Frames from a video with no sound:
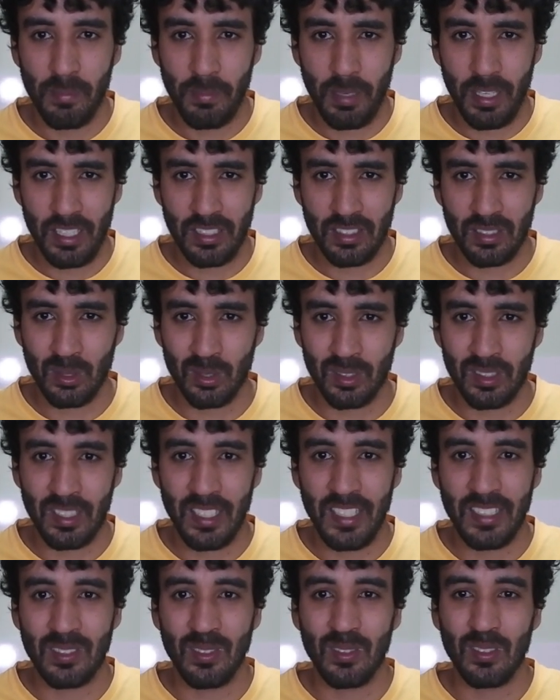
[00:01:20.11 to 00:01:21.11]
Parece que os
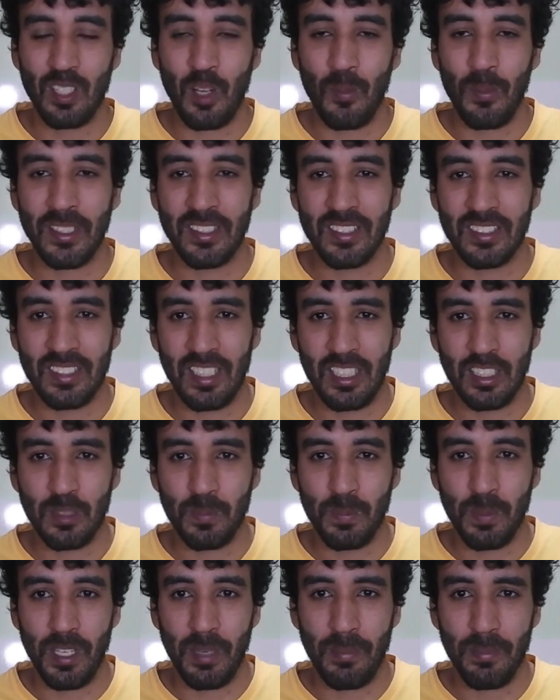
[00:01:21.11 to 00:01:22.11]
três são traumatizados
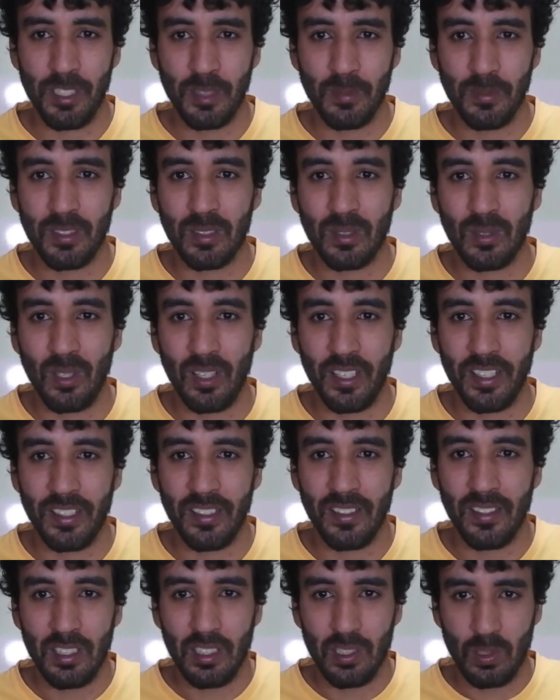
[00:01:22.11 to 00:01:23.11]
pela mesma história.